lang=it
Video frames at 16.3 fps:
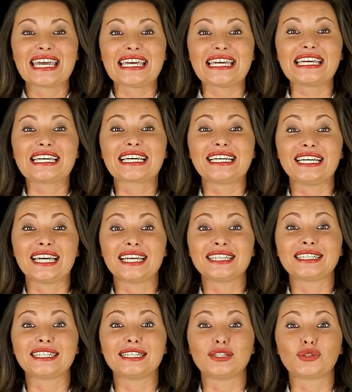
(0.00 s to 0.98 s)
I
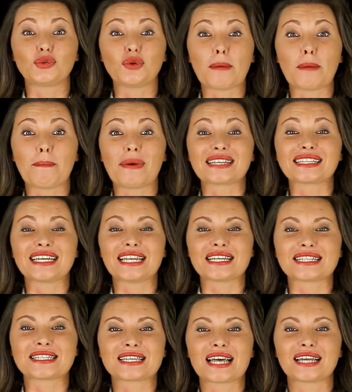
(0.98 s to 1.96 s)
clienti di tua
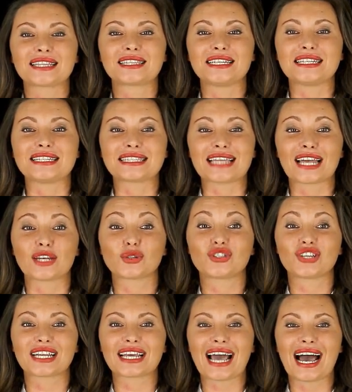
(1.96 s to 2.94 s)
appartenenza ti stanno
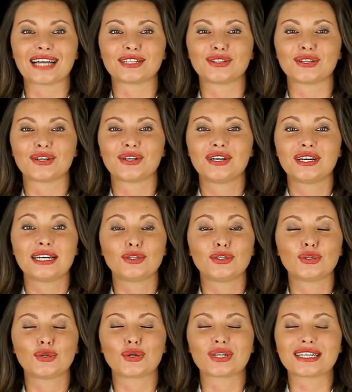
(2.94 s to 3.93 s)
cercando,
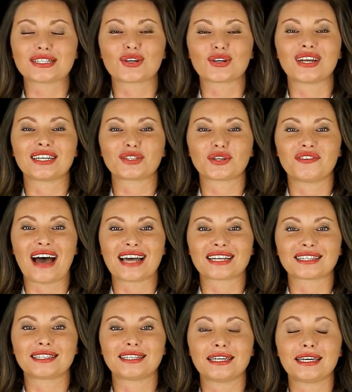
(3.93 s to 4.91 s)
non riescono a
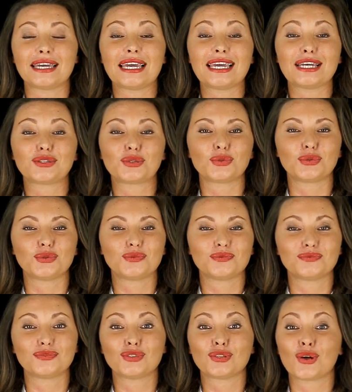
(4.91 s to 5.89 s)
trovarti e tu
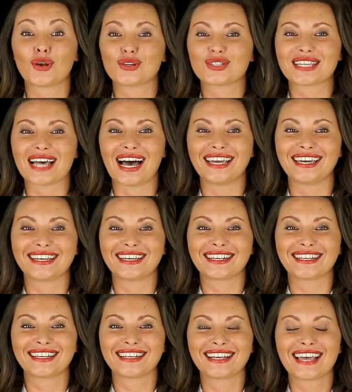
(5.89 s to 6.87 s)
non lo sai.
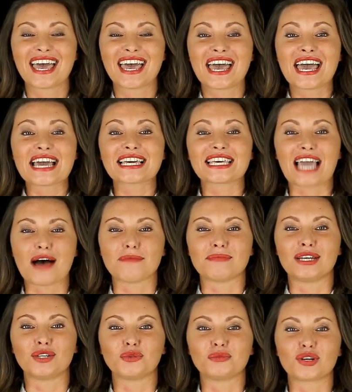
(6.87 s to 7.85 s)

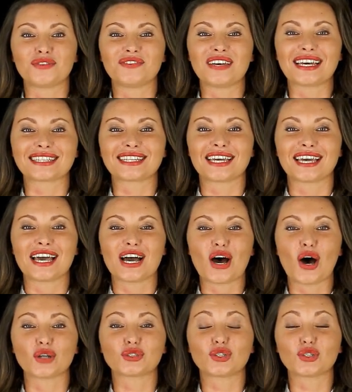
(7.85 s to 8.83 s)
Chiama il numero verde
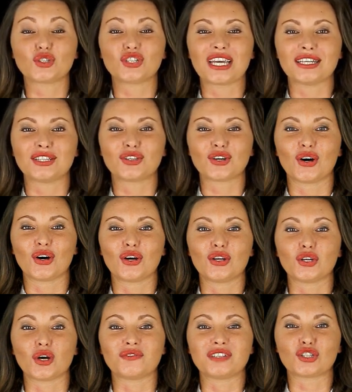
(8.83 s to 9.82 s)
800
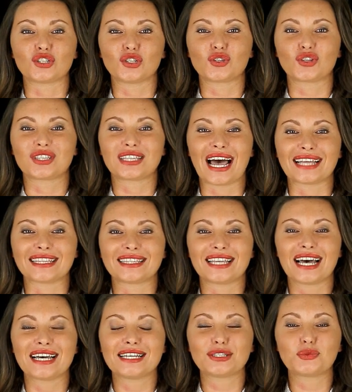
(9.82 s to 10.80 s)

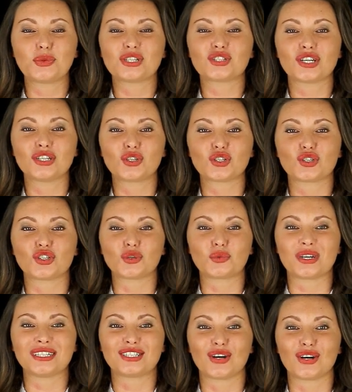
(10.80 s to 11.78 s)
980
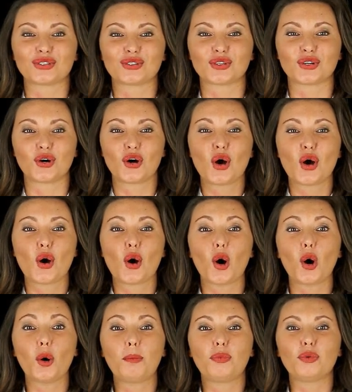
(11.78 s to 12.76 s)
258
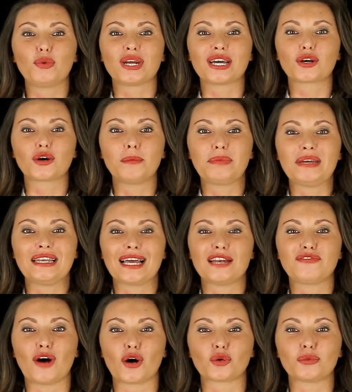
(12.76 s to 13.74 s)
oppure compila
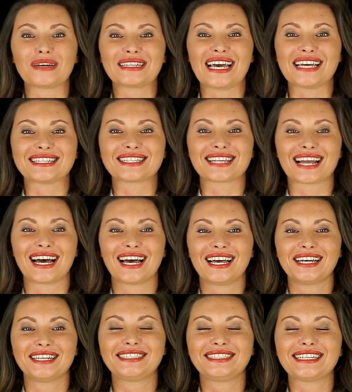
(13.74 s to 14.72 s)
il forum a destra.
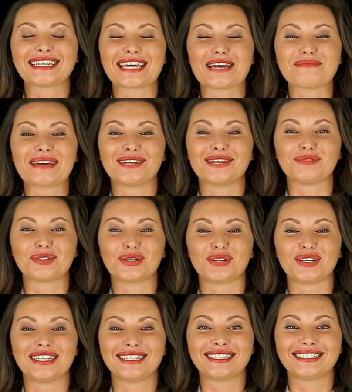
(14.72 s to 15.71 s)
Ti chiameremo
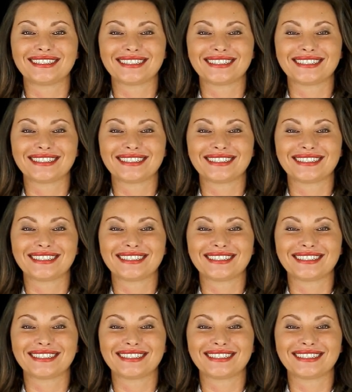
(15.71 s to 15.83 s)
noi.